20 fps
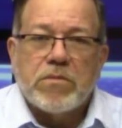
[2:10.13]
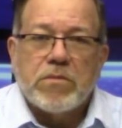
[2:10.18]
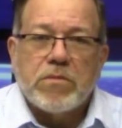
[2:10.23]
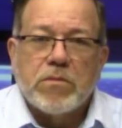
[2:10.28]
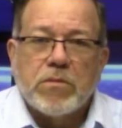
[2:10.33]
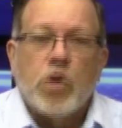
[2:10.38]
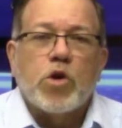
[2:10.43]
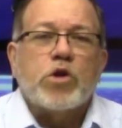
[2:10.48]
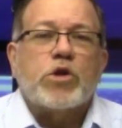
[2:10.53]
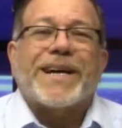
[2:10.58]

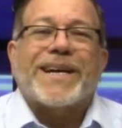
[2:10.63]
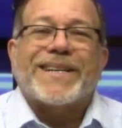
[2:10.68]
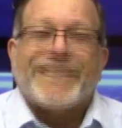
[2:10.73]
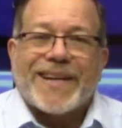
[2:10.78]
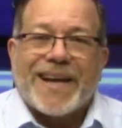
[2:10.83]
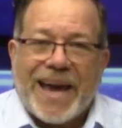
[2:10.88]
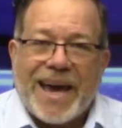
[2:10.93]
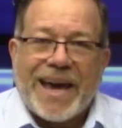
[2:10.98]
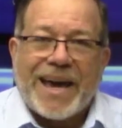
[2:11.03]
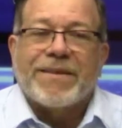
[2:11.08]
muchas
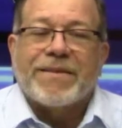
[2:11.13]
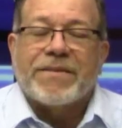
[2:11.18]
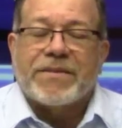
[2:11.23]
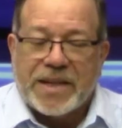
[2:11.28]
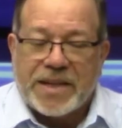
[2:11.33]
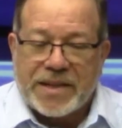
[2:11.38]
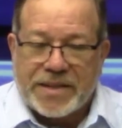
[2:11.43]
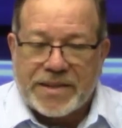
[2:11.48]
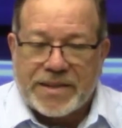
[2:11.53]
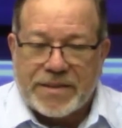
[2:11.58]

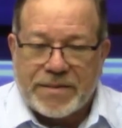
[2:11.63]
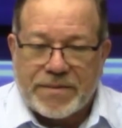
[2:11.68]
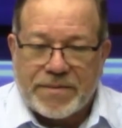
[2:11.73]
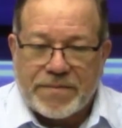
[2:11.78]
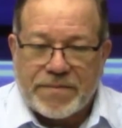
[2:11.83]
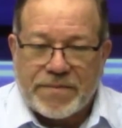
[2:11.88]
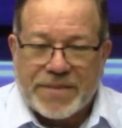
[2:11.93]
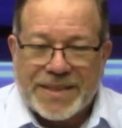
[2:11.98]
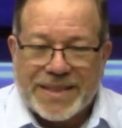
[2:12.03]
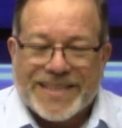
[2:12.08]
gentes
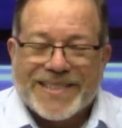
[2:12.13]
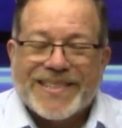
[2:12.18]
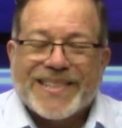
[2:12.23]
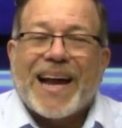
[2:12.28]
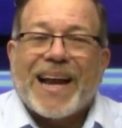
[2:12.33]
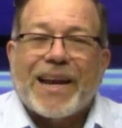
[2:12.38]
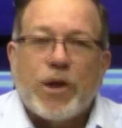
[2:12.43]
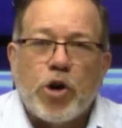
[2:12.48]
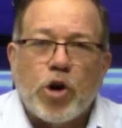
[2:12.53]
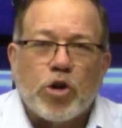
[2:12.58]

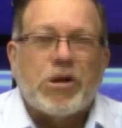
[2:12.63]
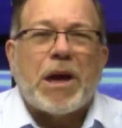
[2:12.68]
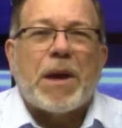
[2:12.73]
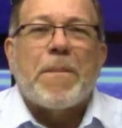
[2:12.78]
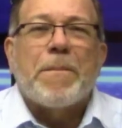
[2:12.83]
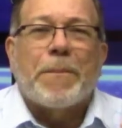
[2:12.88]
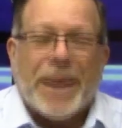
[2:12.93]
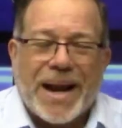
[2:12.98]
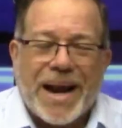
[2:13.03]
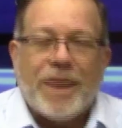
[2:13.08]
salió
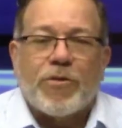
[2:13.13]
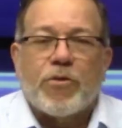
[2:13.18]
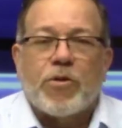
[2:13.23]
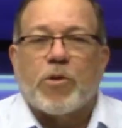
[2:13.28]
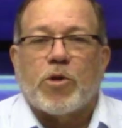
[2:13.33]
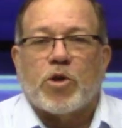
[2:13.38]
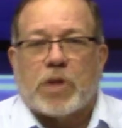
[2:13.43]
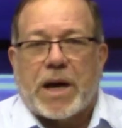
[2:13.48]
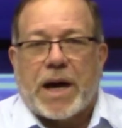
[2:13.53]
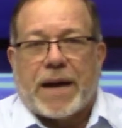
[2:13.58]
temprano a
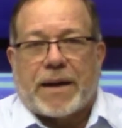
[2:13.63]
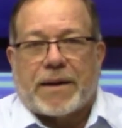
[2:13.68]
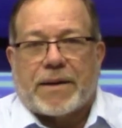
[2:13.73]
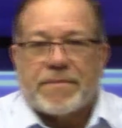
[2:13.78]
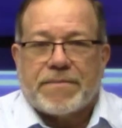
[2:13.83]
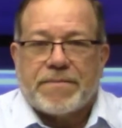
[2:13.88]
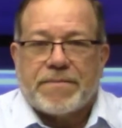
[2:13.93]
votar.